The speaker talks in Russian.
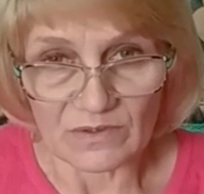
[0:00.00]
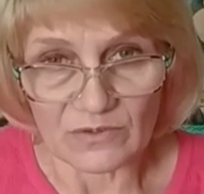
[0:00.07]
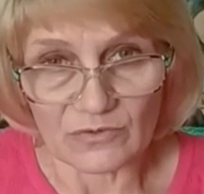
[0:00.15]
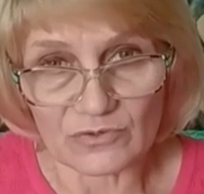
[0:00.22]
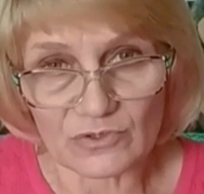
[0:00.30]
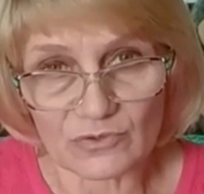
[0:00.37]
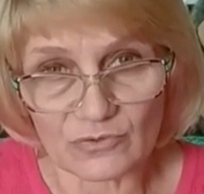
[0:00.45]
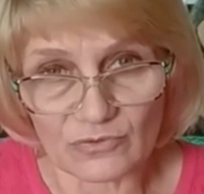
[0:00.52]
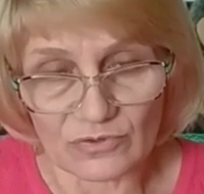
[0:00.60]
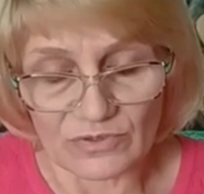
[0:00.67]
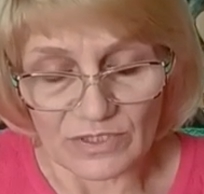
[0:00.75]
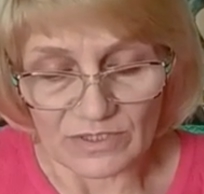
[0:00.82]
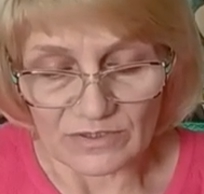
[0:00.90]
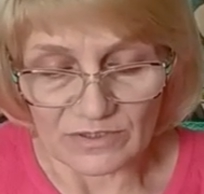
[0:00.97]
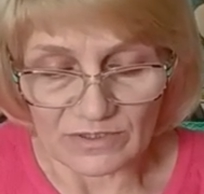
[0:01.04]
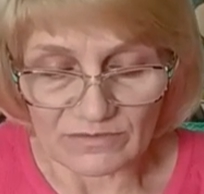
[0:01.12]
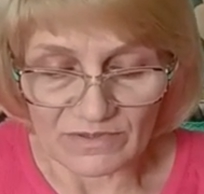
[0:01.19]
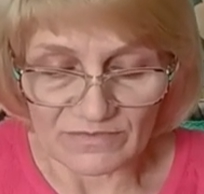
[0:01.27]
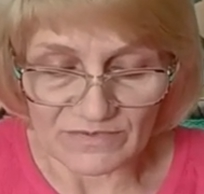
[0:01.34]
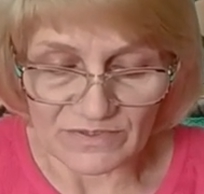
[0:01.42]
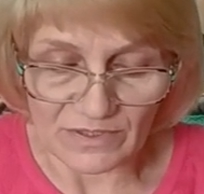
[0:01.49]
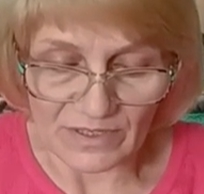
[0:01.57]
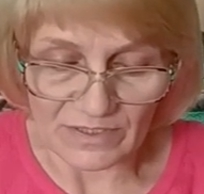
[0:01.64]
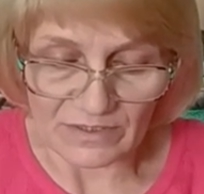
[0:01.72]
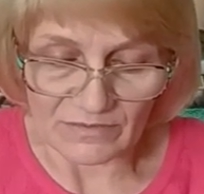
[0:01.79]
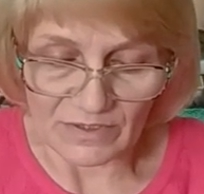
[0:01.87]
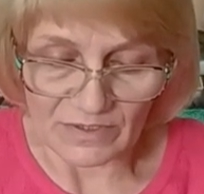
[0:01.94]
Ее скулы нервно
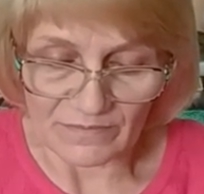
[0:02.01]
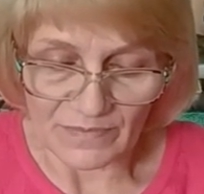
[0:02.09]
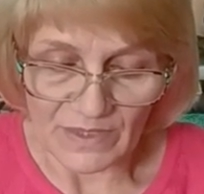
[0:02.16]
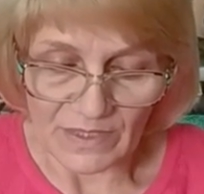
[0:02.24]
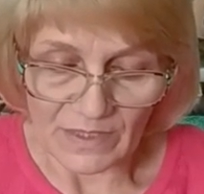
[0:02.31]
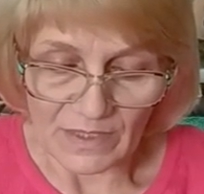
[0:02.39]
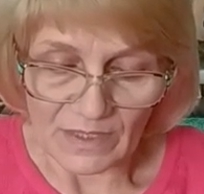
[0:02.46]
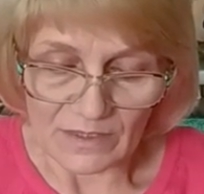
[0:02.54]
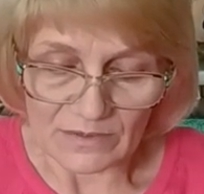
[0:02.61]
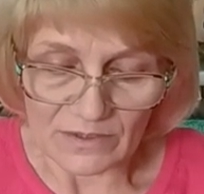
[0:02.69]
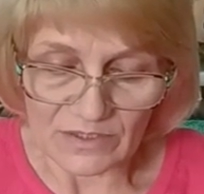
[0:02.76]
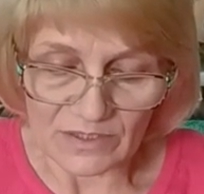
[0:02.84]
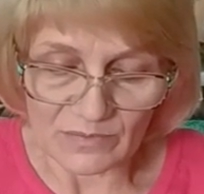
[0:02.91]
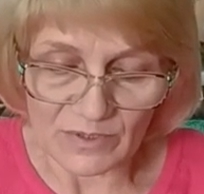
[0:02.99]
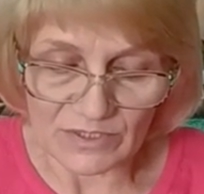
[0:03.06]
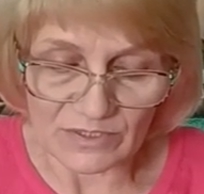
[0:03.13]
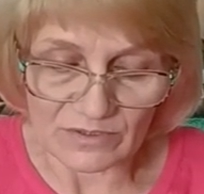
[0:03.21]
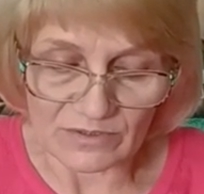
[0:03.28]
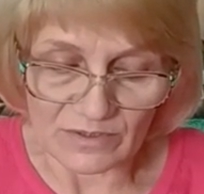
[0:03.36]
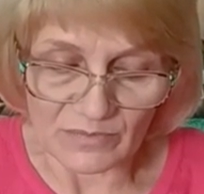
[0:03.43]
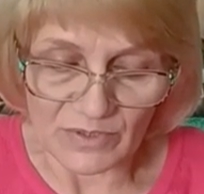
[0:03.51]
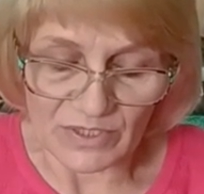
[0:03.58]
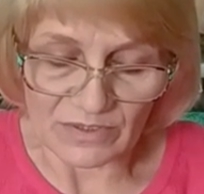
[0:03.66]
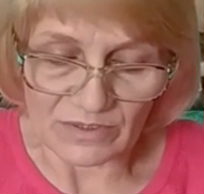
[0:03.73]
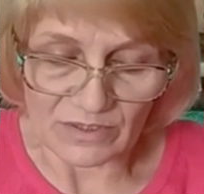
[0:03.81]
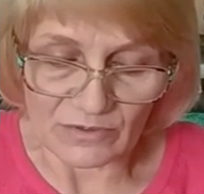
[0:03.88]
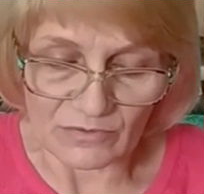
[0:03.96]
вздрагивали. Она не обратила на меня
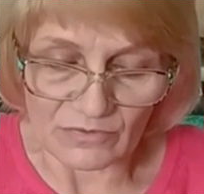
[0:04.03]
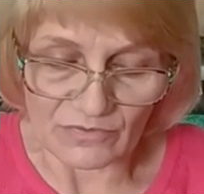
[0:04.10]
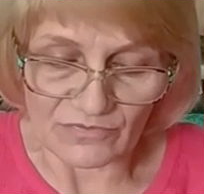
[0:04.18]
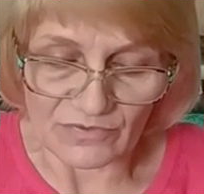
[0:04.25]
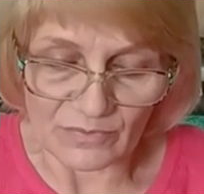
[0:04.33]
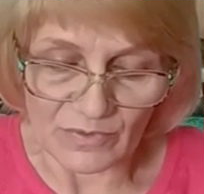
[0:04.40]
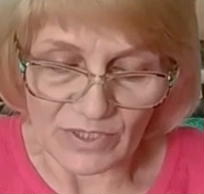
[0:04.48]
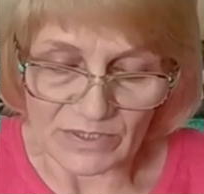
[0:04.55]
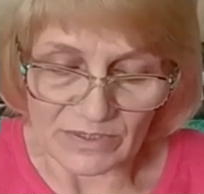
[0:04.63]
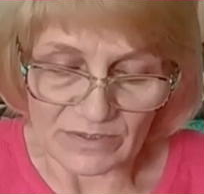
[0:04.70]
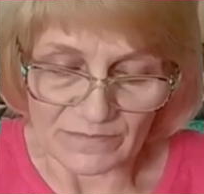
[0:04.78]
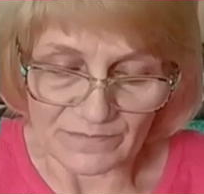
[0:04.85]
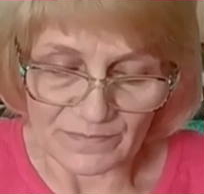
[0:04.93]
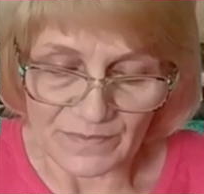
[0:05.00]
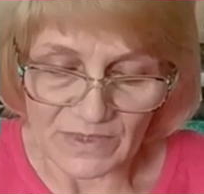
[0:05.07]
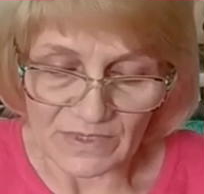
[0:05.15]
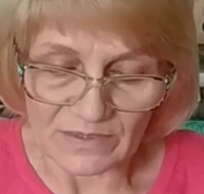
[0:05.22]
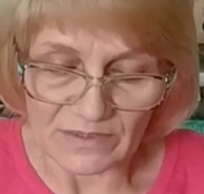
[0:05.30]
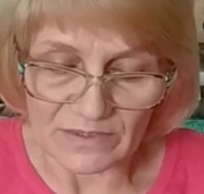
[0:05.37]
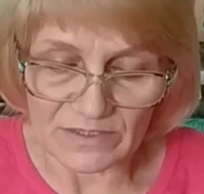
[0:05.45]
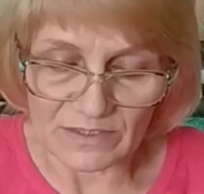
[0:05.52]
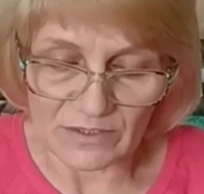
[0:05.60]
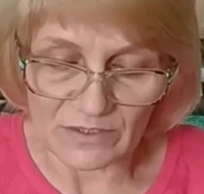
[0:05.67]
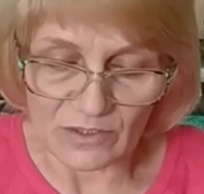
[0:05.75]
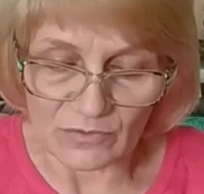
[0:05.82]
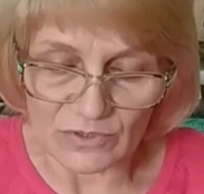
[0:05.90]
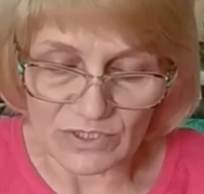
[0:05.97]
никакого внимания.
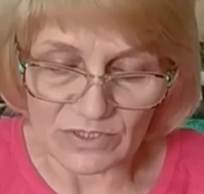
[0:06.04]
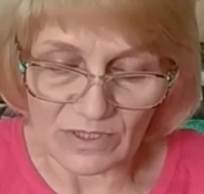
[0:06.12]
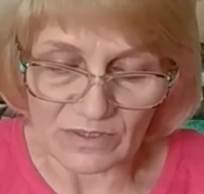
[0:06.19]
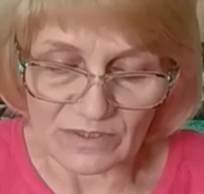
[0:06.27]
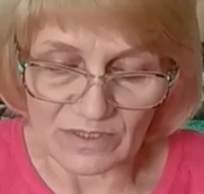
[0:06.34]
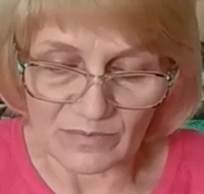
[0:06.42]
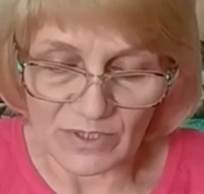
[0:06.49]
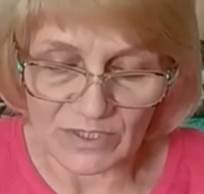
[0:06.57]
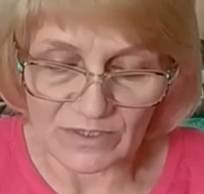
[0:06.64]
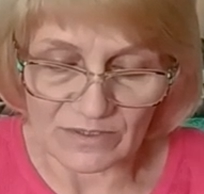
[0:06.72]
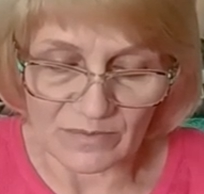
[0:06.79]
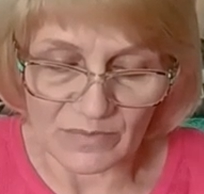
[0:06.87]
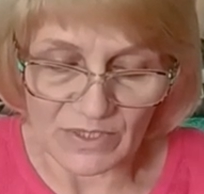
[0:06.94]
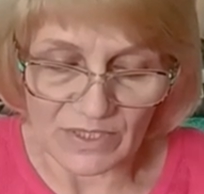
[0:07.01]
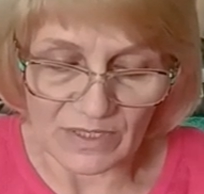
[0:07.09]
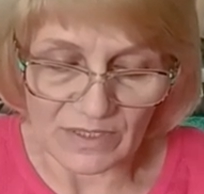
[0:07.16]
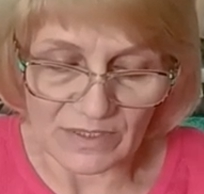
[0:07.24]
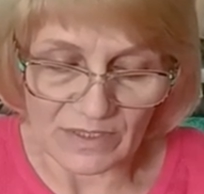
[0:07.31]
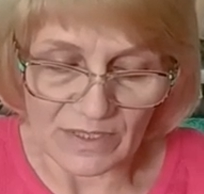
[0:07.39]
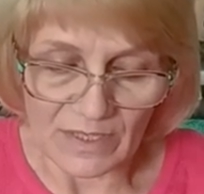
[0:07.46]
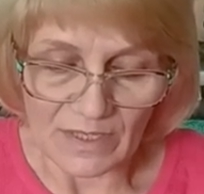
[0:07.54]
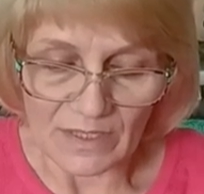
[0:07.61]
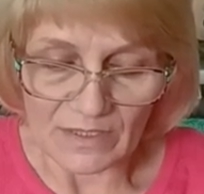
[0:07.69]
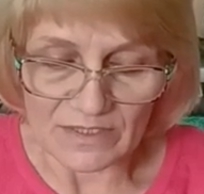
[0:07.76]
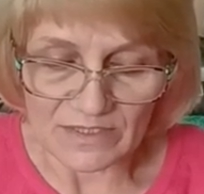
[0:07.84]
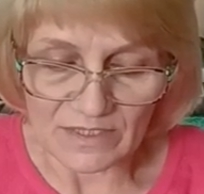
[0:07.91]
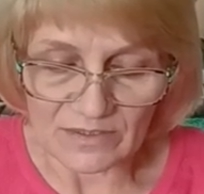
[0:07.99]
Изредка устала и медленно мигая,
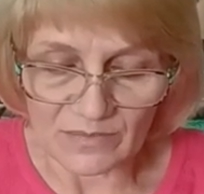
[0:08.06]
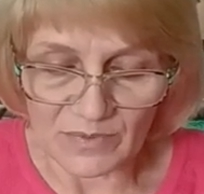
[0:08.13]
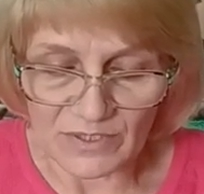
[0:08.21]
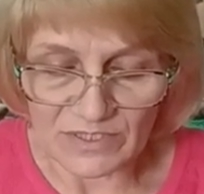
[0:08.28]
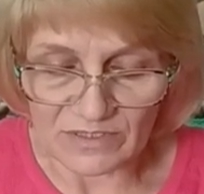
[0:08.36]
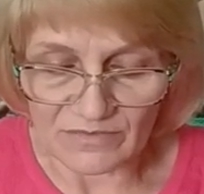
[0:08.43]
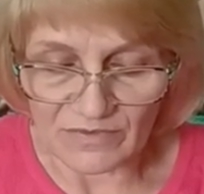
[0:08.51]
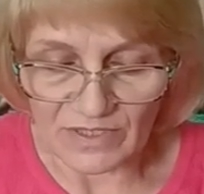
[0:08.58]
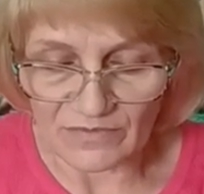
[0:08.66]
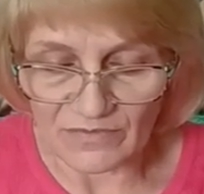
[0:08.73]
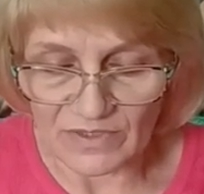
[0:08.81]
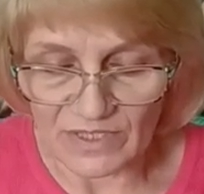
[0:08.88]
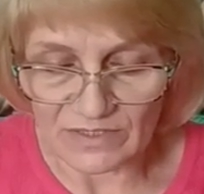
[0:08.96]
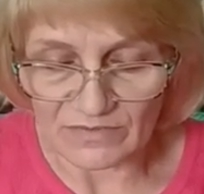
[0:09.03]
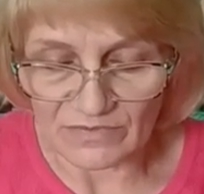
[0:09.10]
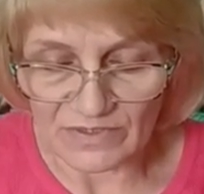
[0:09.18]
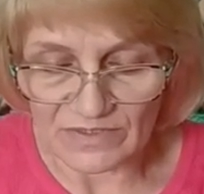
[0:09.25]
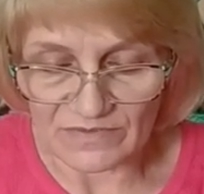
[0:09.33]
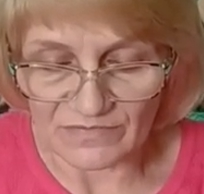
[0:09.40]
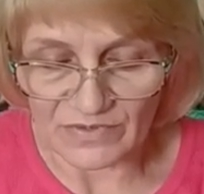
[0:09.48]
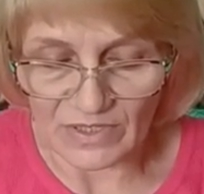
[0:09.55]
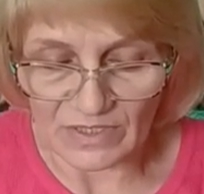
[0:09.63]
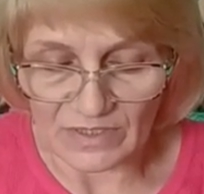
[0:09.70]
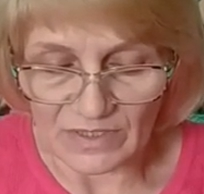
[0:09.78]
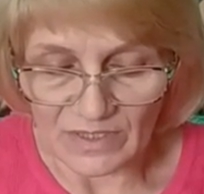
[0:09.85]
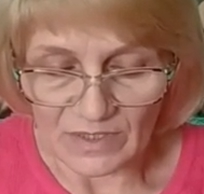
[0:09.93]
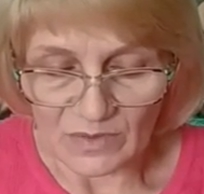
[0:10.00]
лиса не переставая вглядывалась
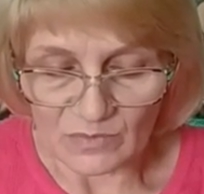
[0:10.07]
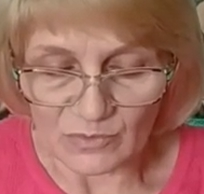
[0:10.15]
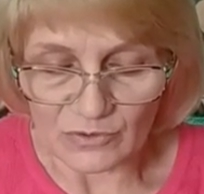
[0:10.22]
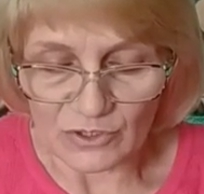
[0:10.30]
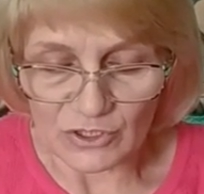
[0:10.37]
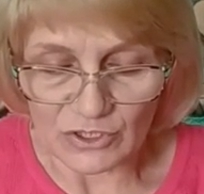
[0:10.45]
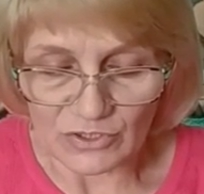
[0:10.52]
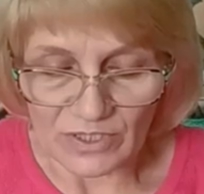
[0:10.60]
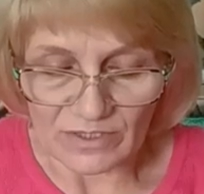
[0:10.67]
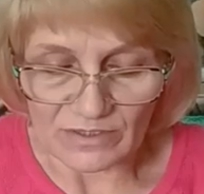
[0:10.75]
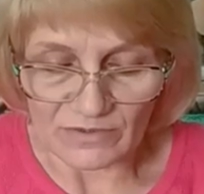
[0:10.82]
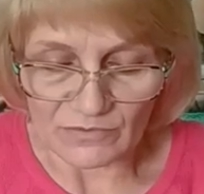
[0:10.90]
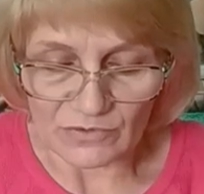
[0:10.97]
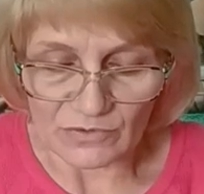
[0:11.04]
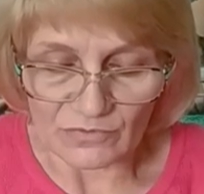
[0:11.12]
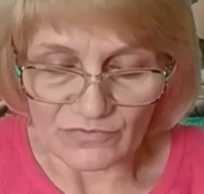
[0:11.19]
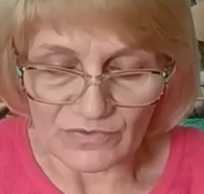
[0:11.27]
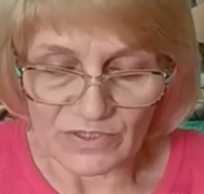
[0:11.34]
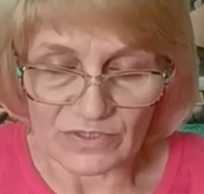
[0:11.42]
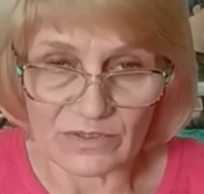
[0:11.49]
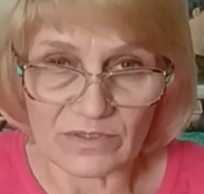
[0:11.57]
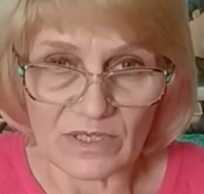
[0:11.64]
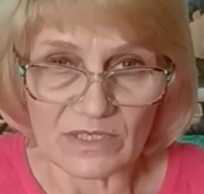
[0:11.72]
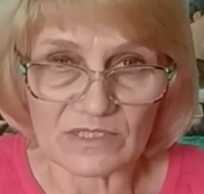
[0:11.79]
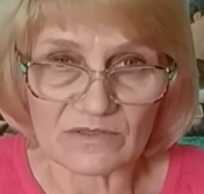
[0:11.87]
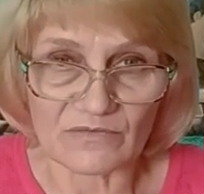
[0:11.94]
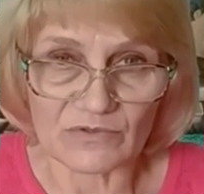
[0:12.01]
вдаль, будто желая кого-то увидеть
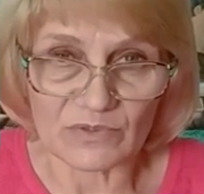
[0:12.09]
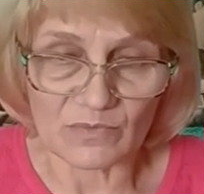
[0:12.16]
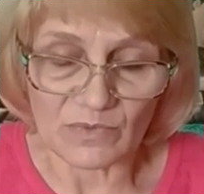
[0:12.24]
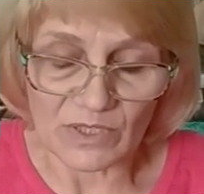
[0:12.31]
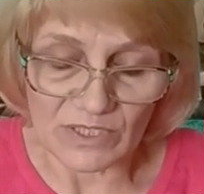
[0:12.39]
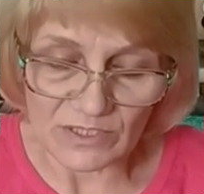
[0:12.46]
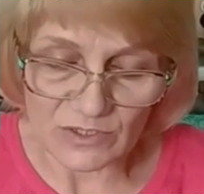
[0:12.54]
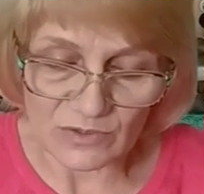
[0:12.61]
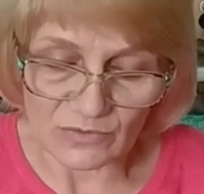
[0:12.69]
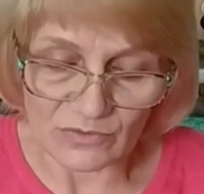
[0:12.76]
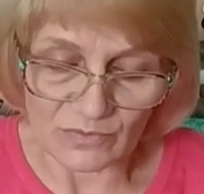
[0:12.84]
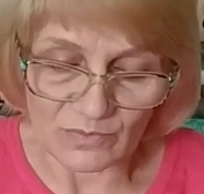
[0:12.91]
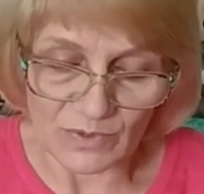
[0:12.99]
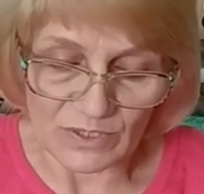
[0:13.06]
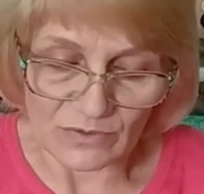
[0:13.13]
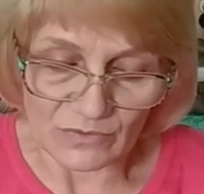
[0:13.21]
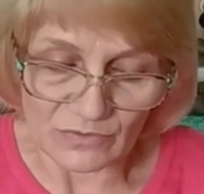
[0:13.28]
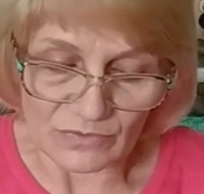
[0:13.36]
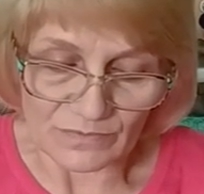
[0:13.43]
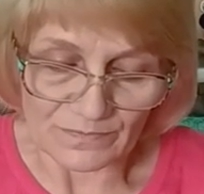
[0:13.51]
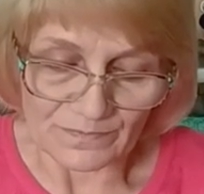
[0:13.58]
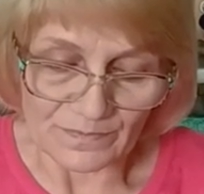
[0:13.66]
сквозь мглистую пелену.